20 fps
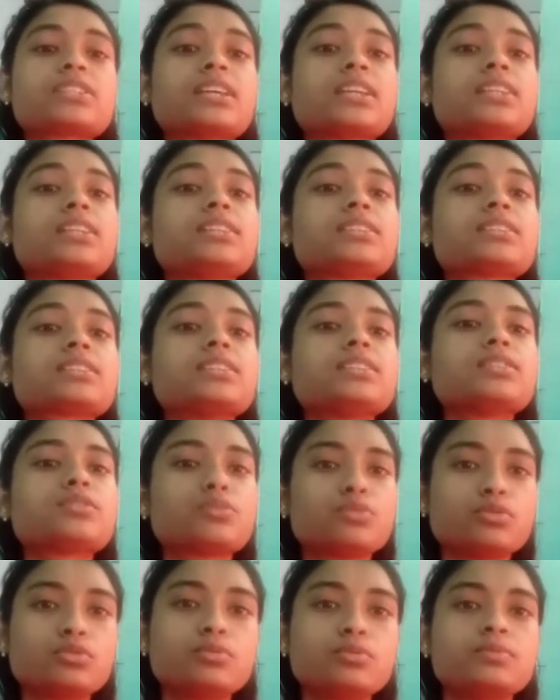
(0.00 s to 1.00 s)
যাদের স্কিন
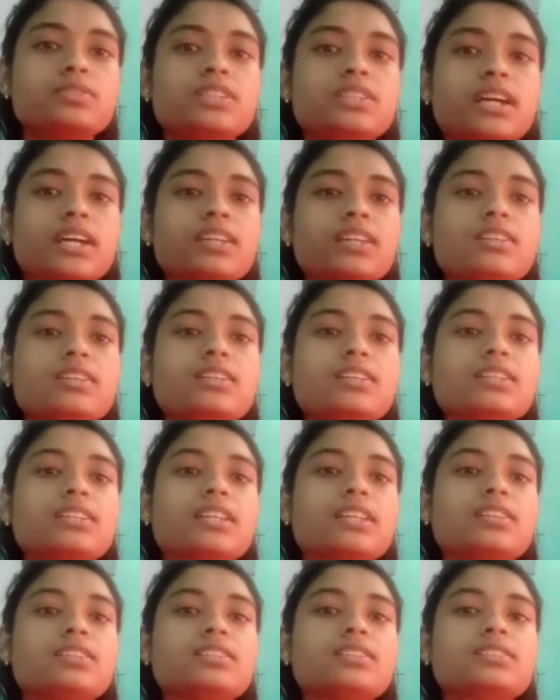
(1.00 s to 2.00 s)
খুব ড্রাই
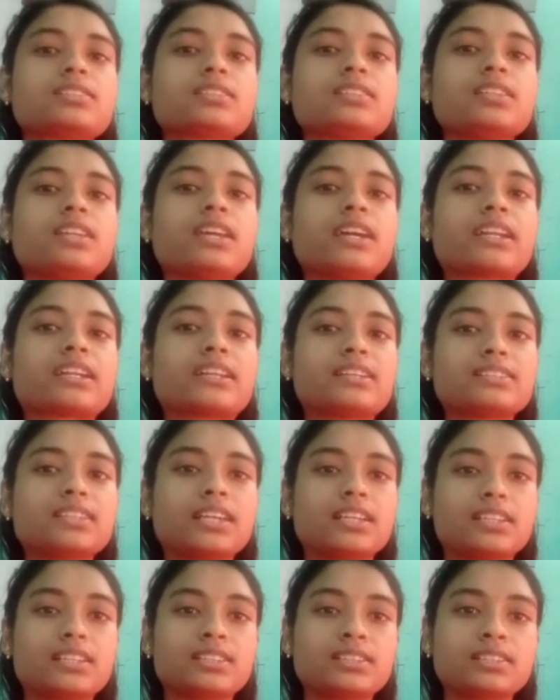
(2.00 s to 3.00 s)
তাদের স্কিনে একটা
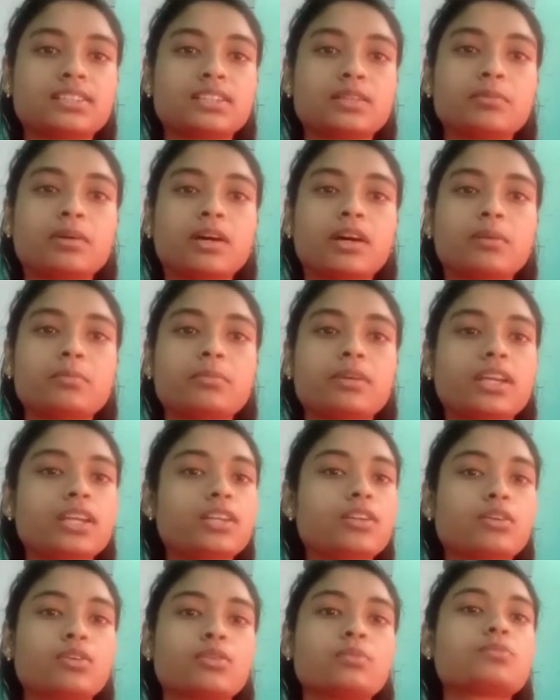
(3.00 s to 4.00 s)
সাদা সাদা ভাব এই
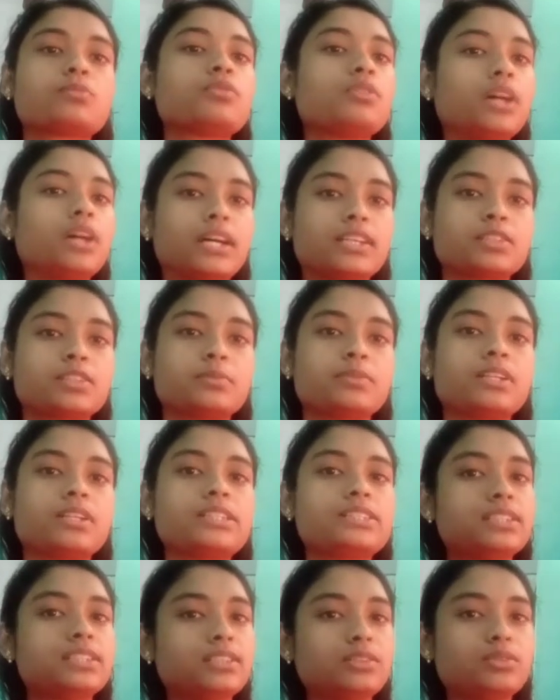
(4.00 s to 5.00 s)
রকমগুলো আসবে না
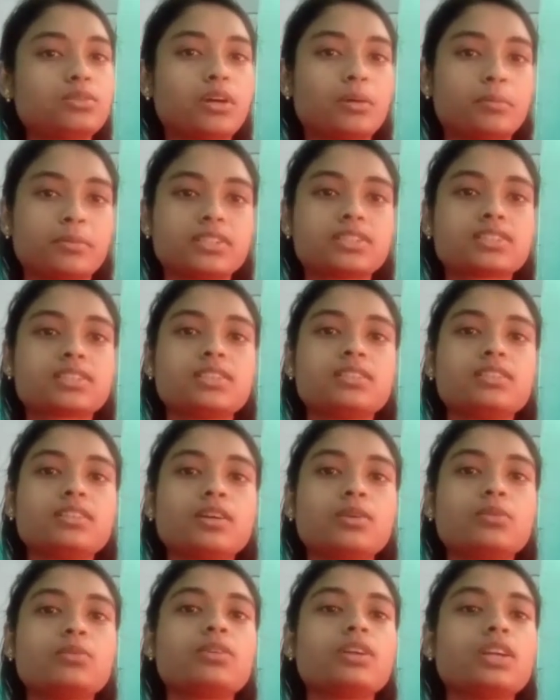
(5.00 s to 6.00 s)
যেহেতু আমার
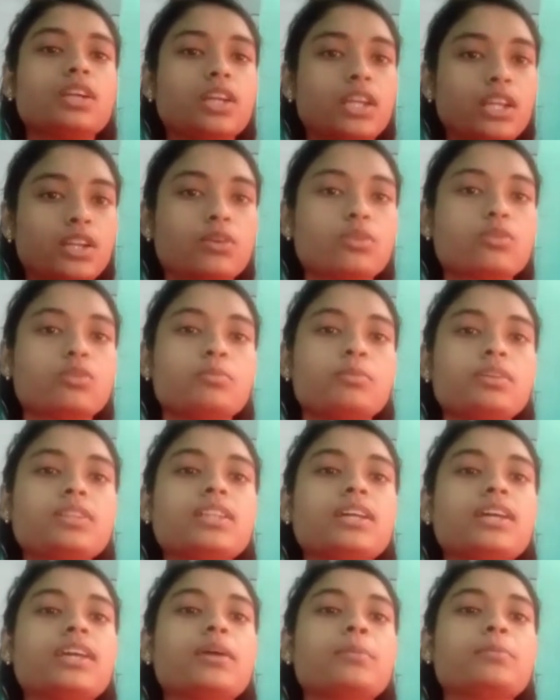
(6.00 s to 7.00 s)
স্কিনটাও এরকমই
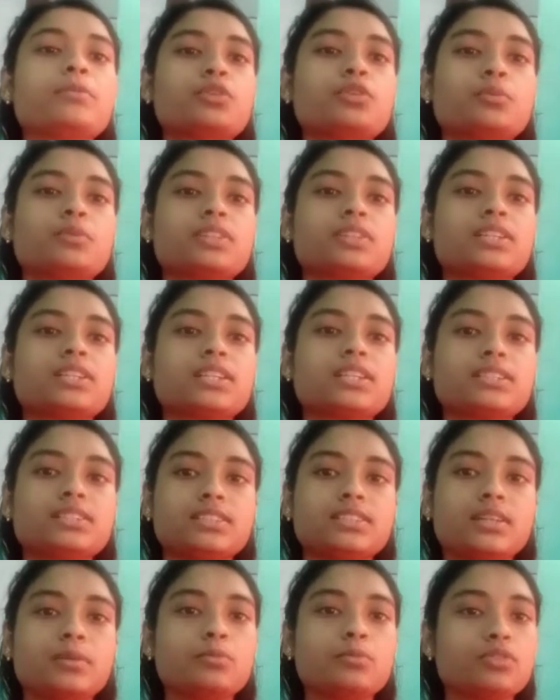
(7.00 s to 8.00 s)
তাই আমি তোমাদেরকে
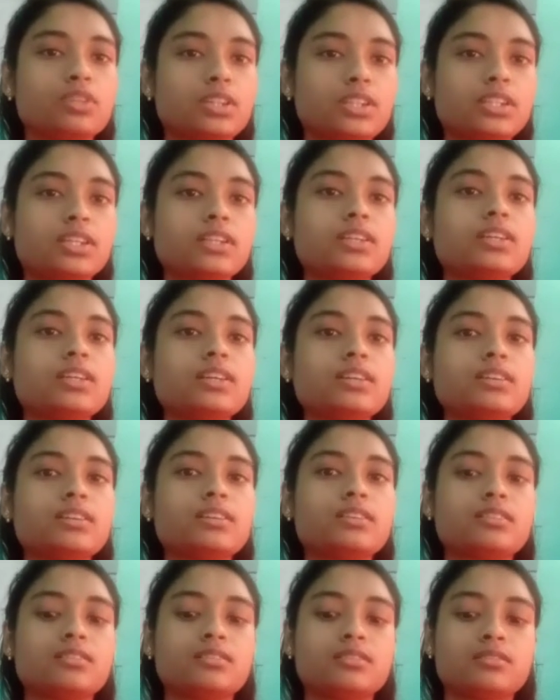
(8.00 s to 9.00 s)
সেটা বলতে
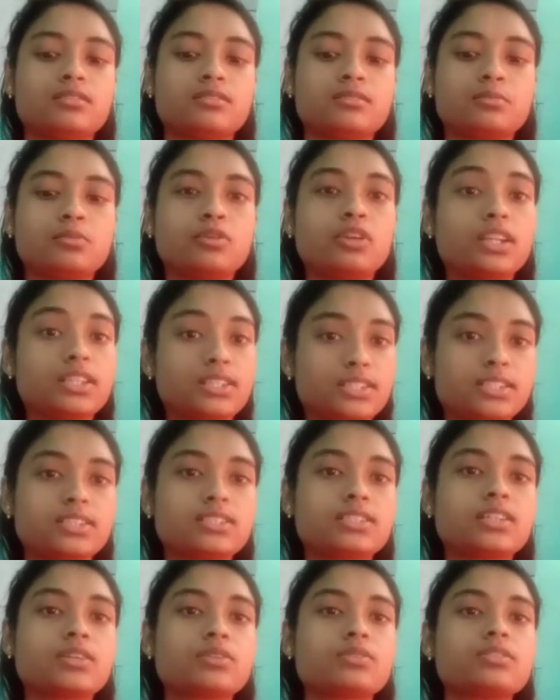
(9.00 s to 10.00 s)
বলার
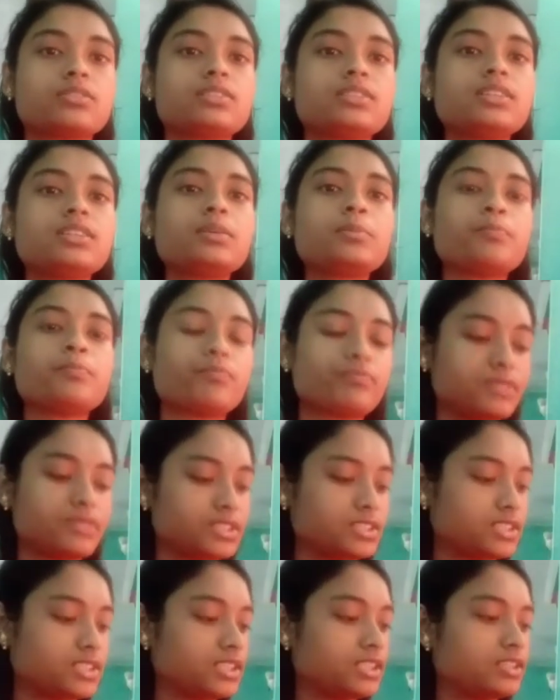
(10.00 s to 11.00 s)
চেষ্টা করছি
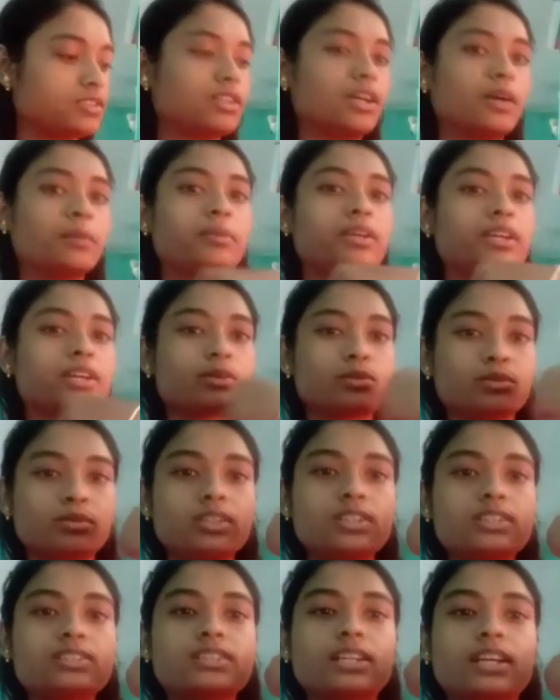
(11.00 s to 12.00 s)
যে আমি
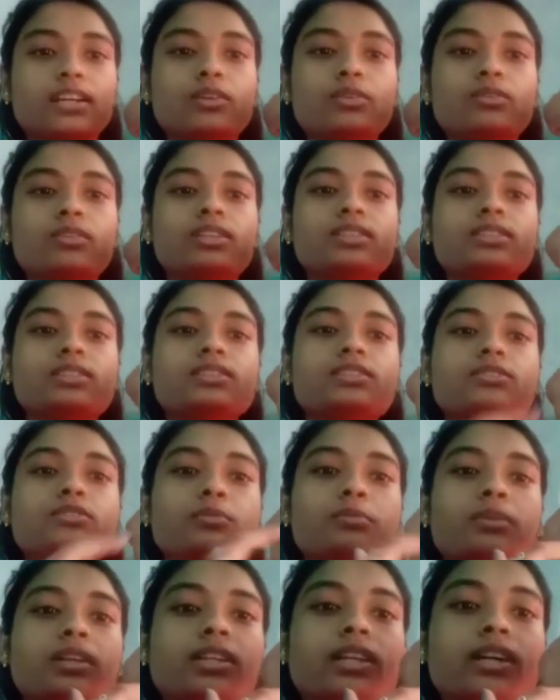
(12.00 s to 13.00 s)
এক্ষুনি স্নান করে এসেছি তোমরা